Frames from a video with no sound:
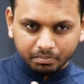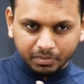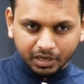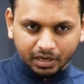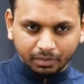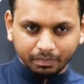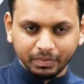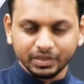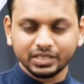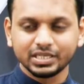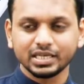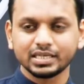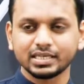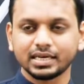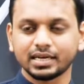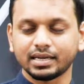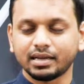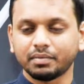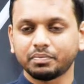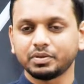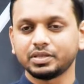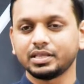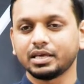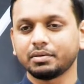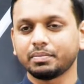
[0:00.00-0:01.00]
মানে বিছে যান
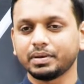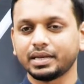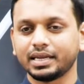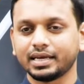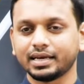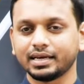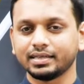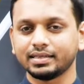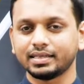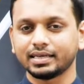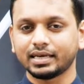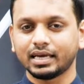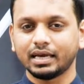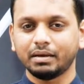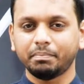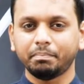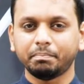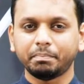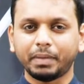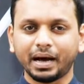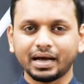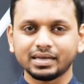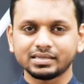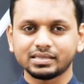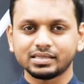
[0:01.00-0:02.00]
আপনি দেখবেন এখান থেকে
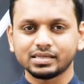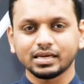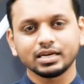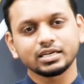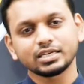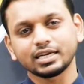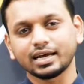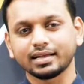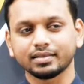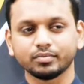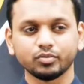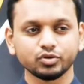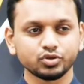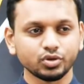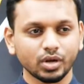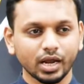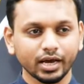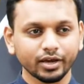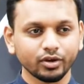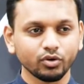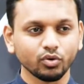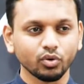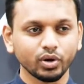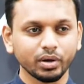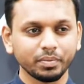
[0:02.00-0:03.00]
পাঁচ থেকে সাত বছর
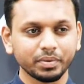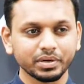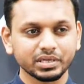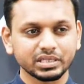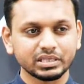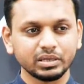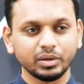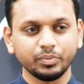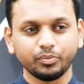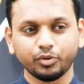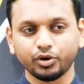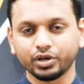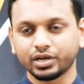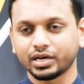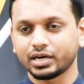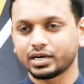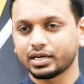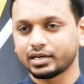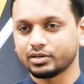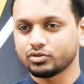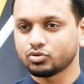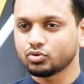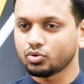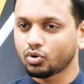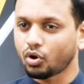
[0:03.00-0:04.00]
আগেও এমআরসি
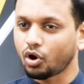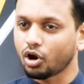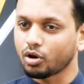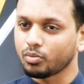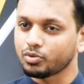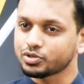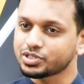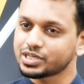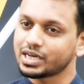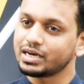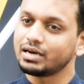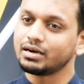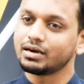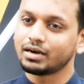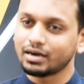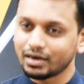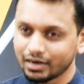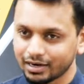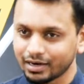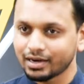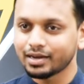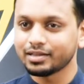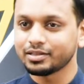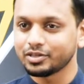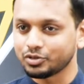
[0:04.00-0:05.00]
পরীক্ষাটা কিন্তু অলমোস্ট
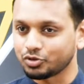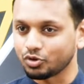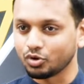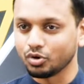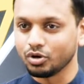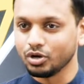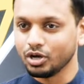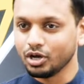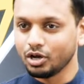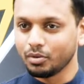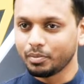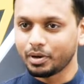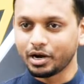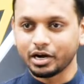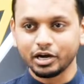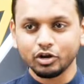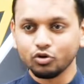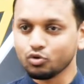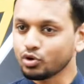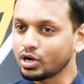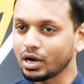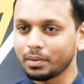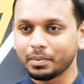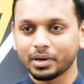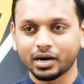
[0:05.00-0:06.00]
এল্ডারলিরে দিত মানে
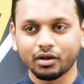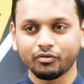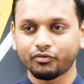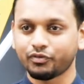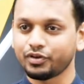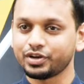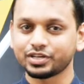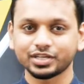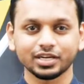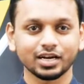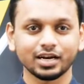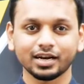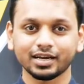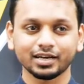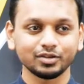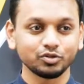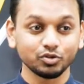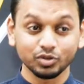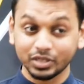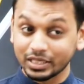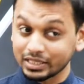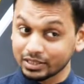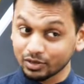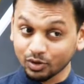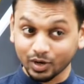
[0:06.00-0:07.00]
নিউ কামারা ফ্রেশাররা
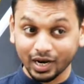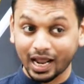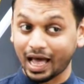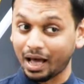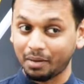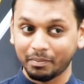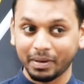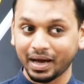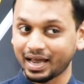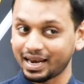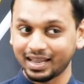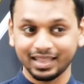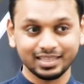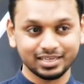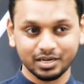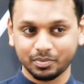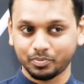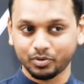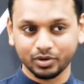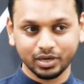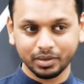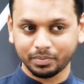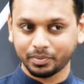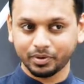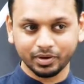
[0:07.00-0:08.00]
কিন্তু দিত না
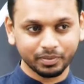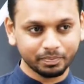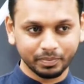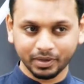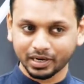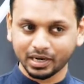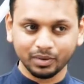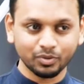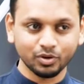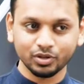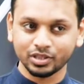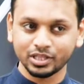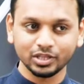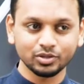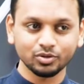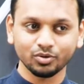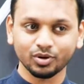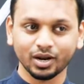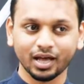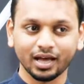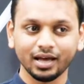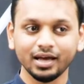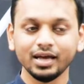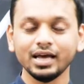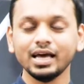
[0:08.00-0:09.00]
বাংলাদেশের পক্ষে প্রেক্ষাপটে দিত
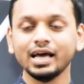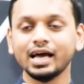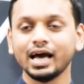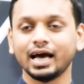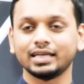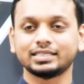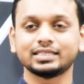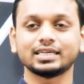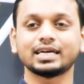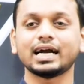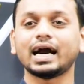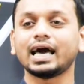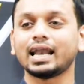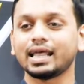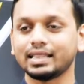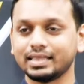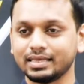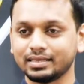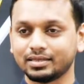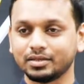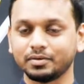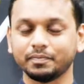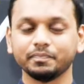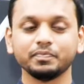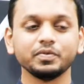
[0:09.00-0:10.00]
না আচ্ছা কারা
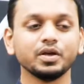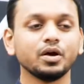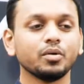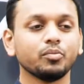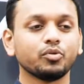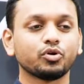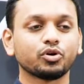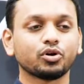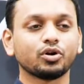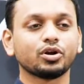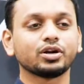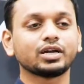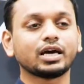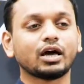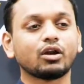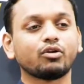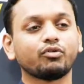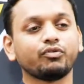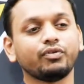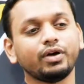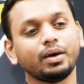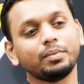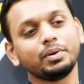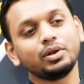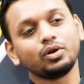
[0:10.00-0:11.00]
দিত মনে করেন
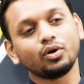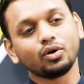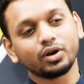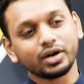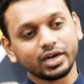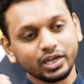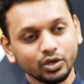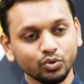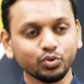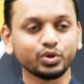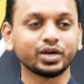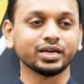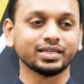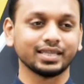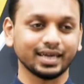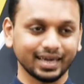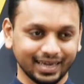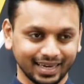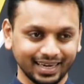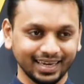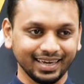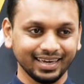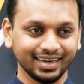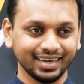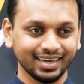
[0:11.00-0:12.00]
কারোর ফ্যামিলি অলরেডি ইউকে
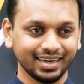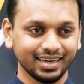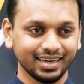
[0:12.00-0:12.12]
থাকে